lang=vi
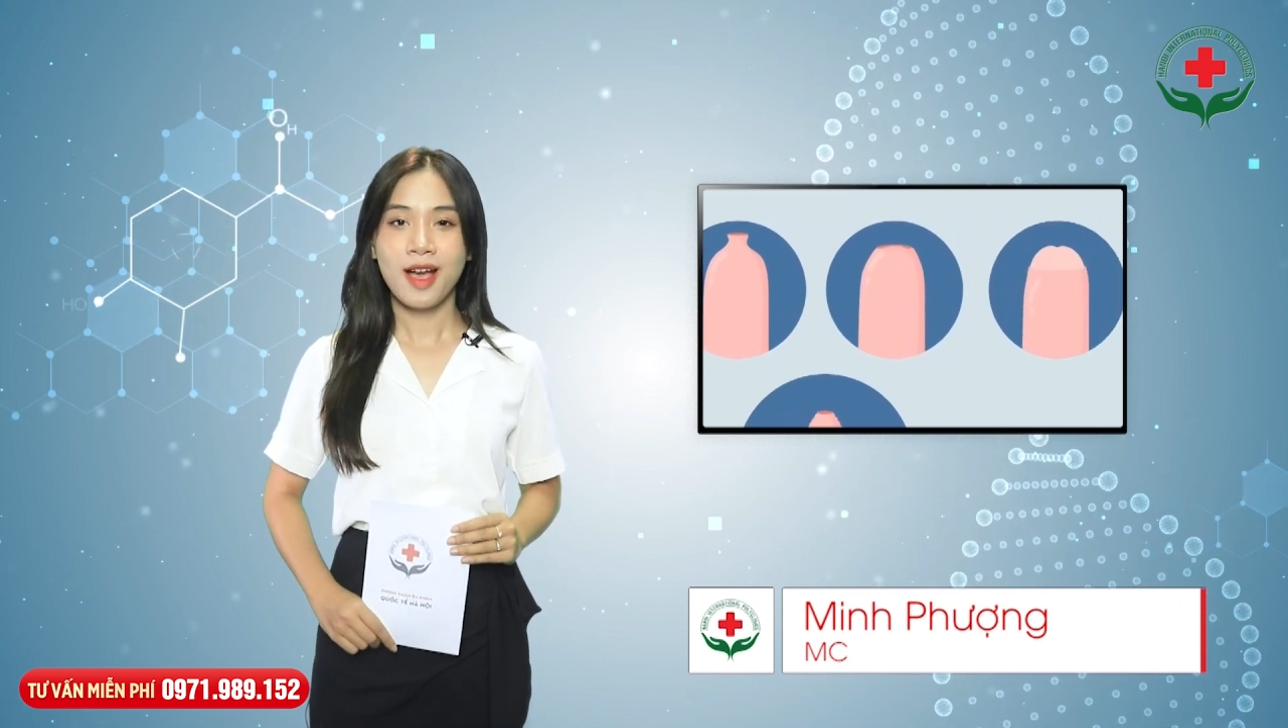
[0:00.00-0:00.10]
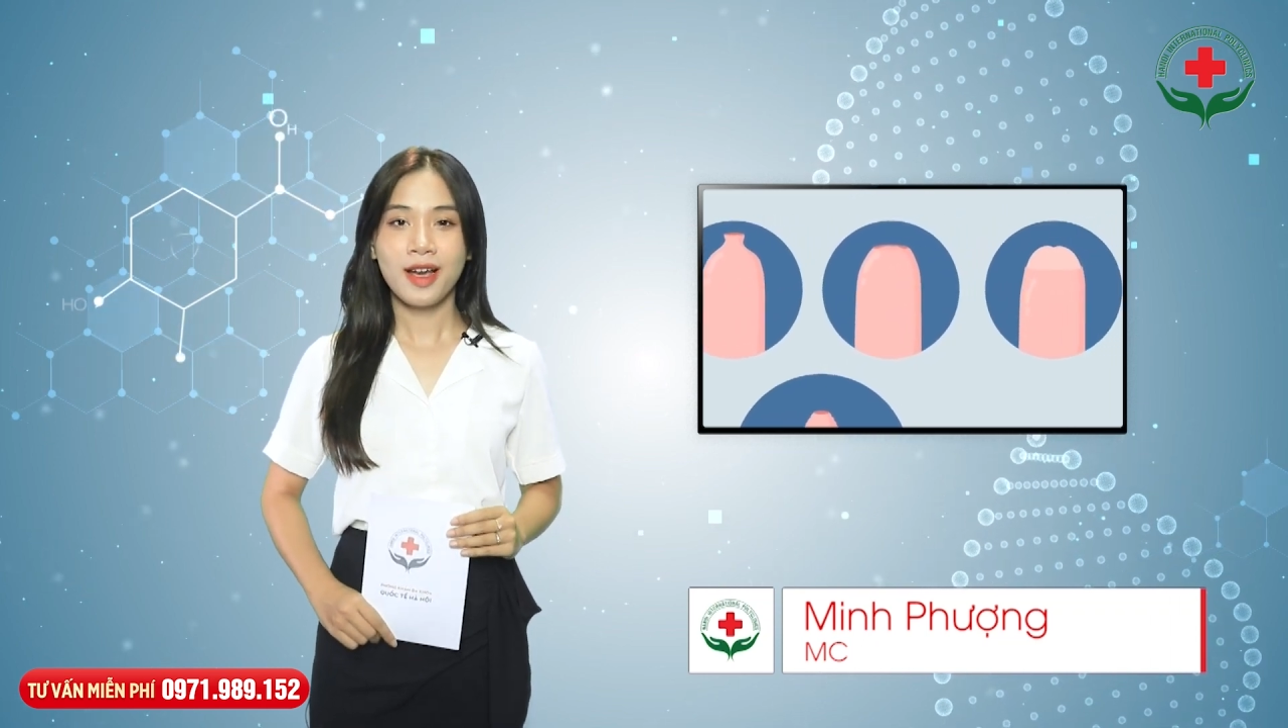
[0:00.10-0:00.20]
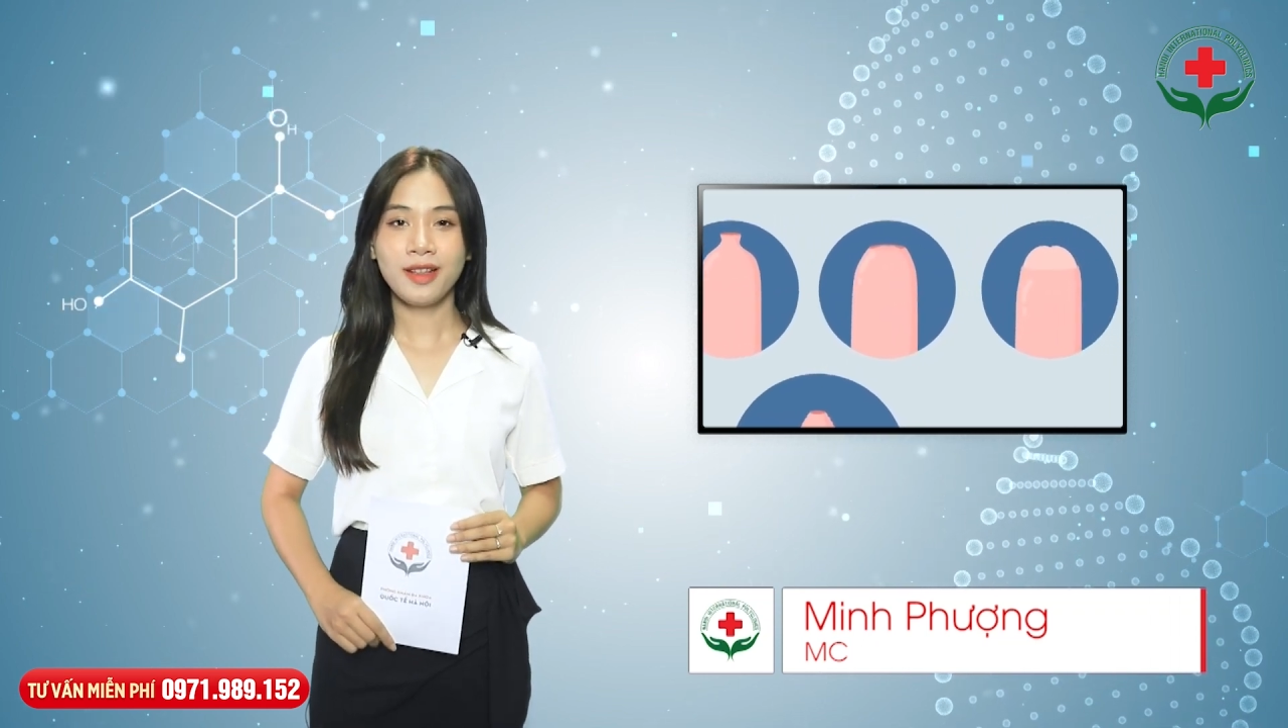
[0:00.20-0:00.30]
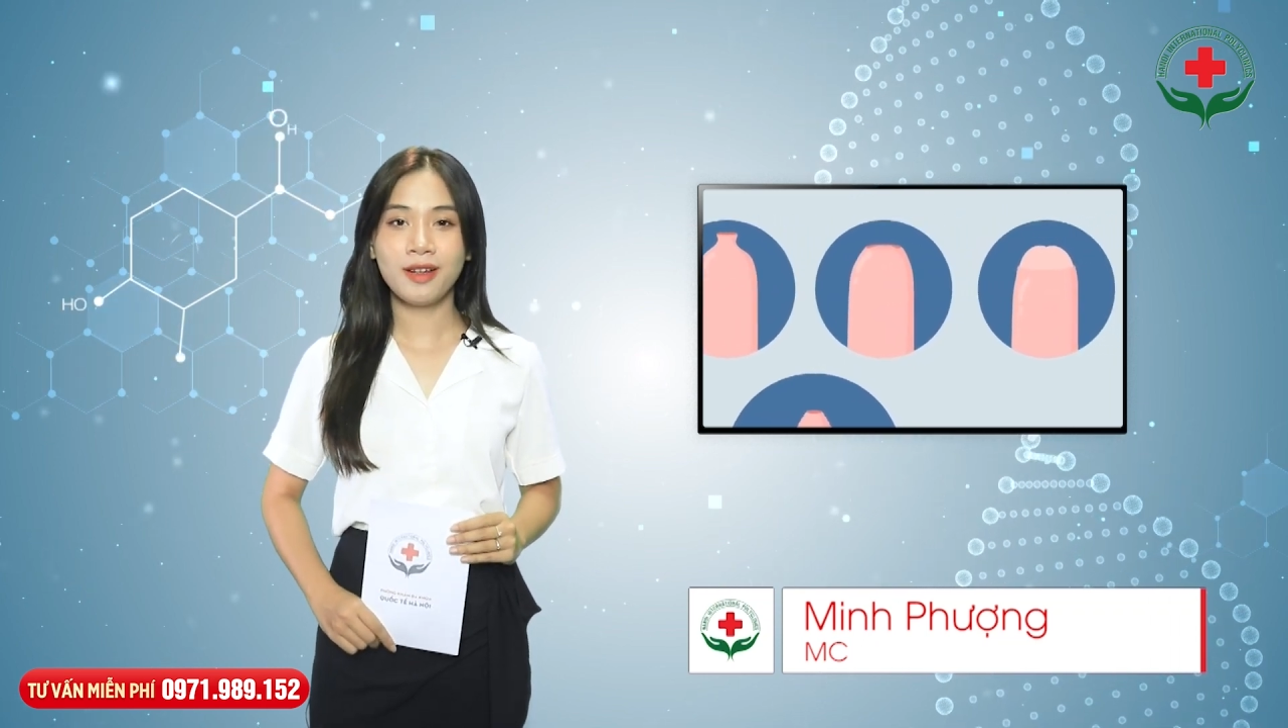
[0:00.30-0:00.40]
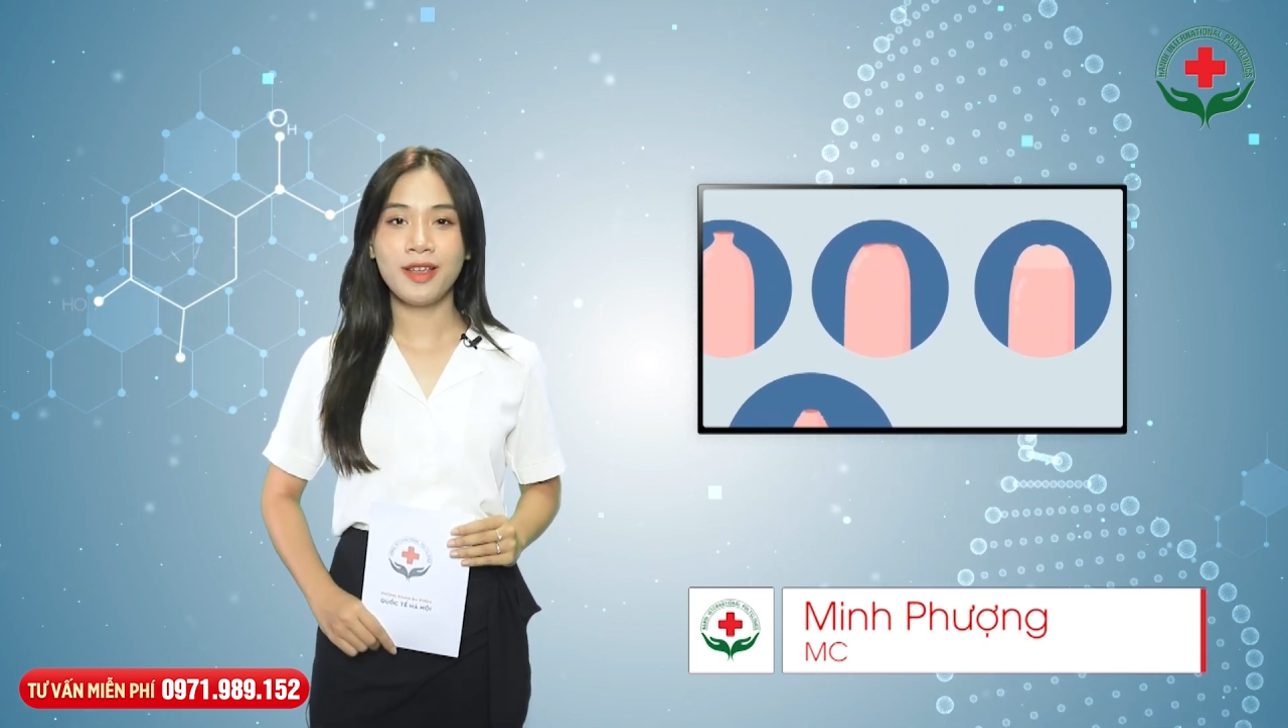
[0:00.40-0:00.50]

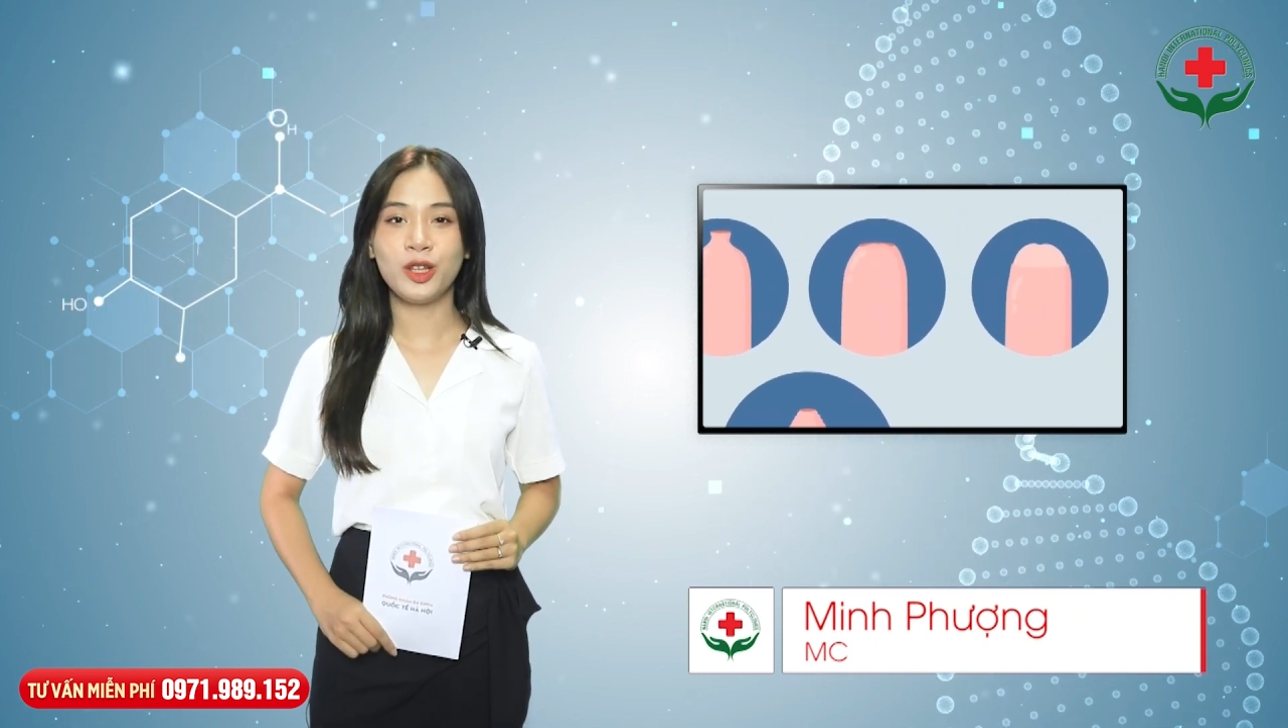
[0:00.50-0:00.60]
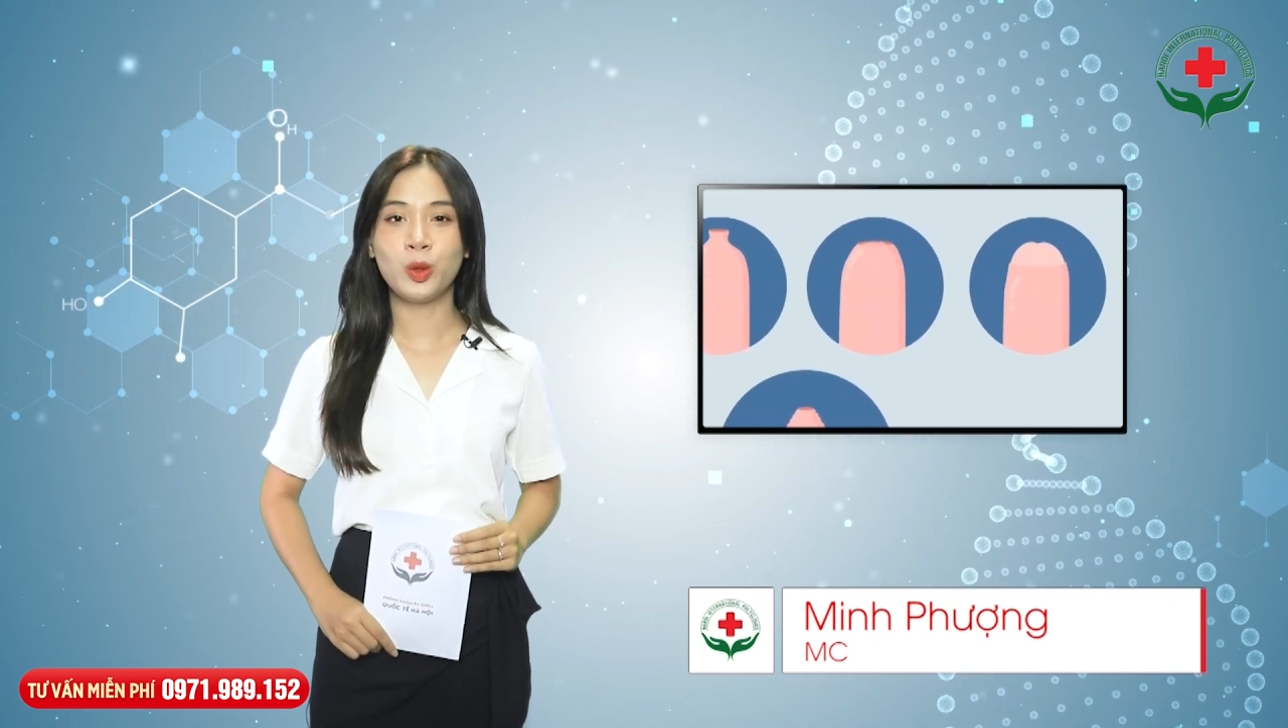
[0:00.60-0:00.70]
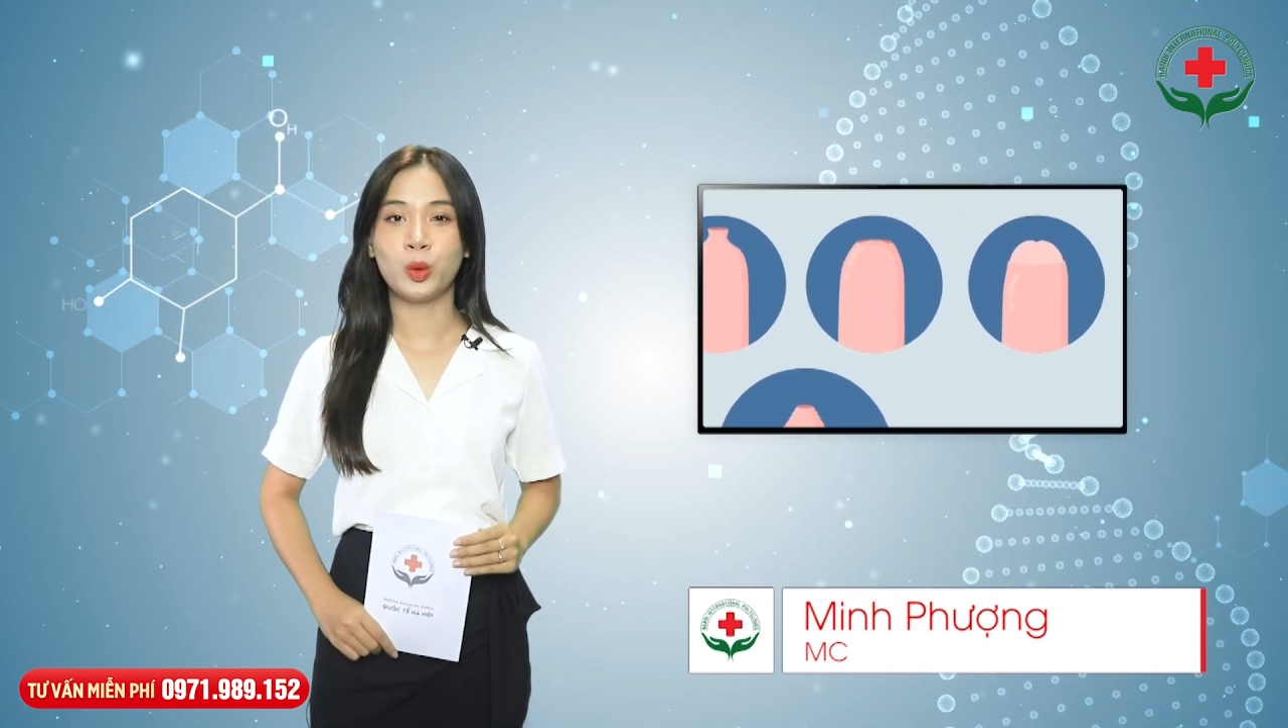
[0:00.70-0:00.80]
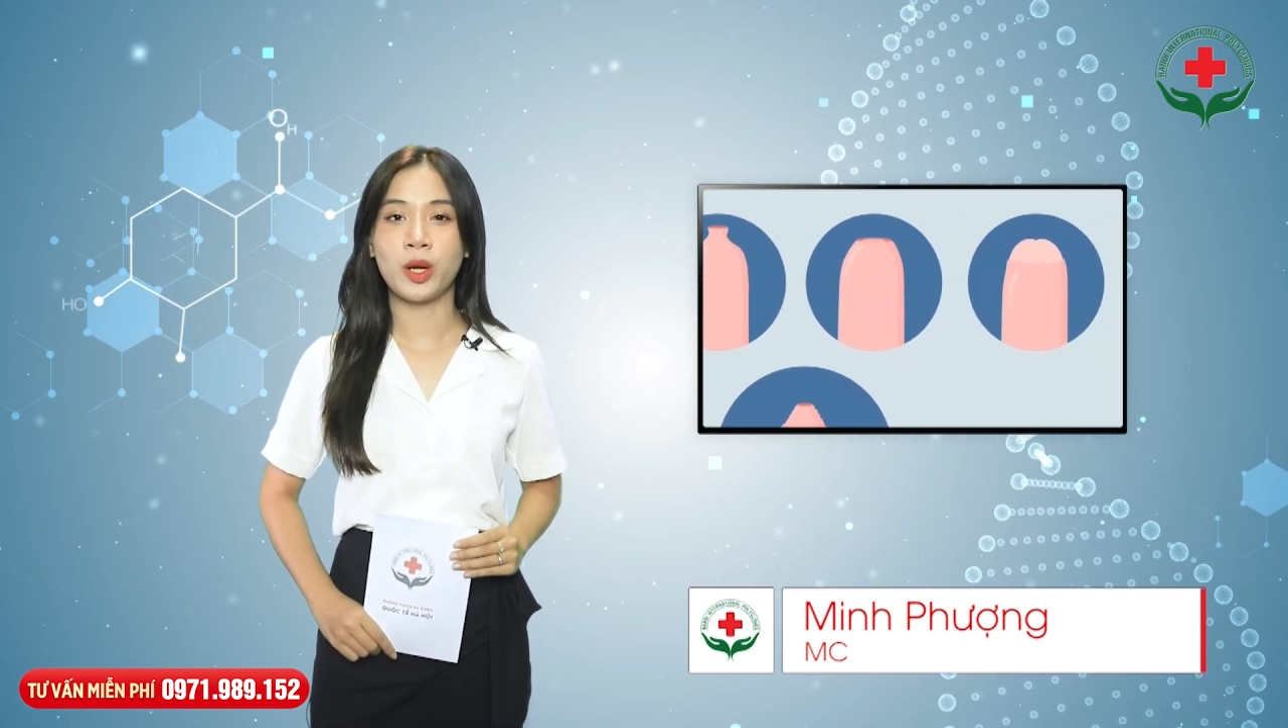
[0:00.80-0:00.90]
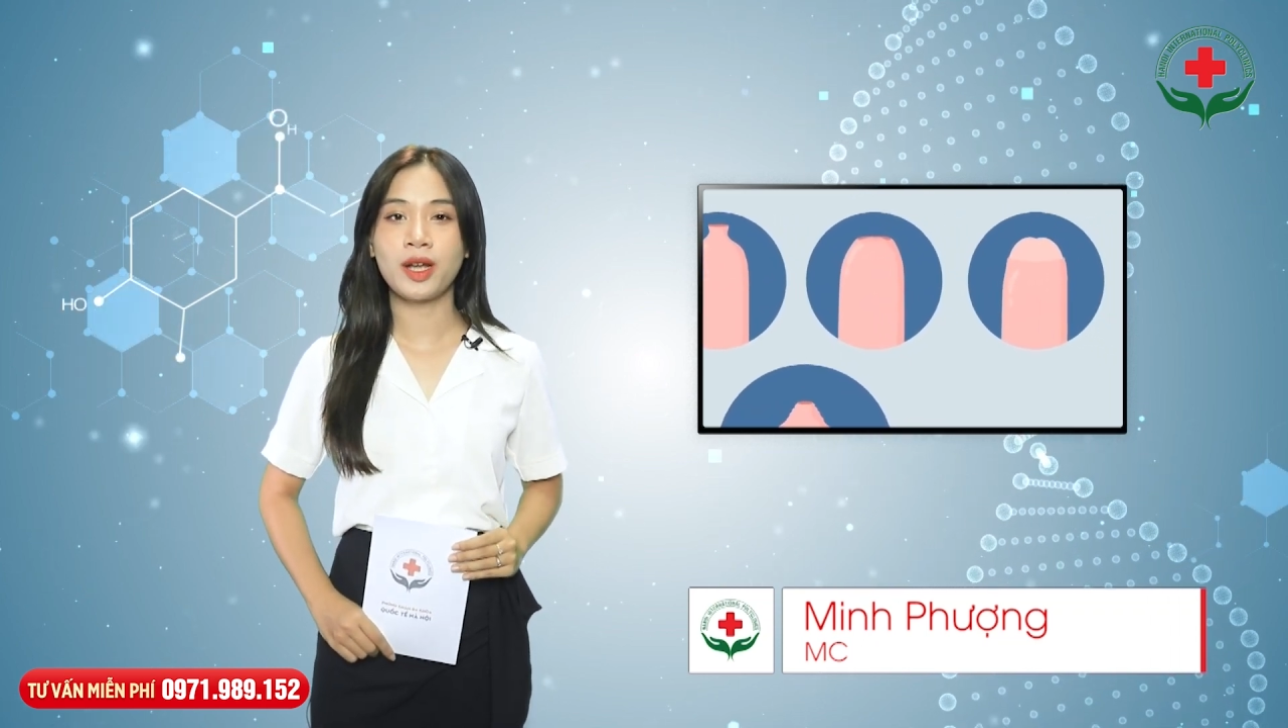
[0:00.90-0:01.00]
khi thực hiện
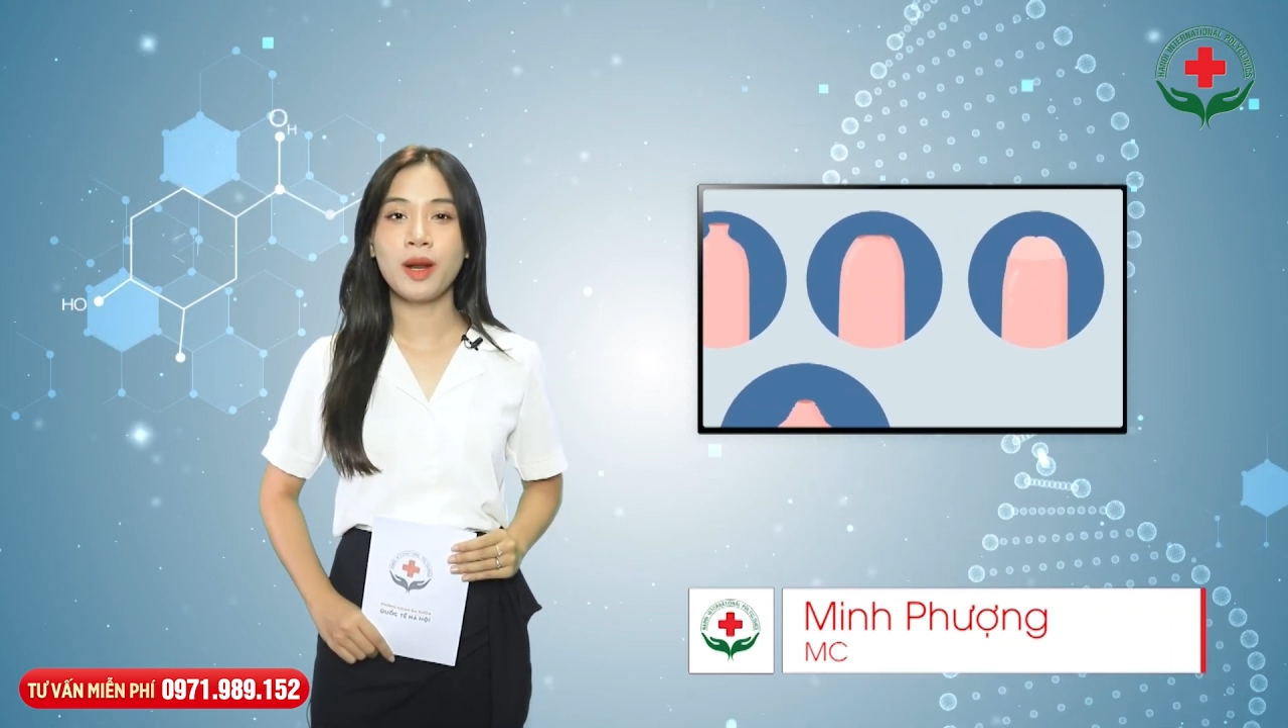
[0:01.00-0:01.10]
thủ thuật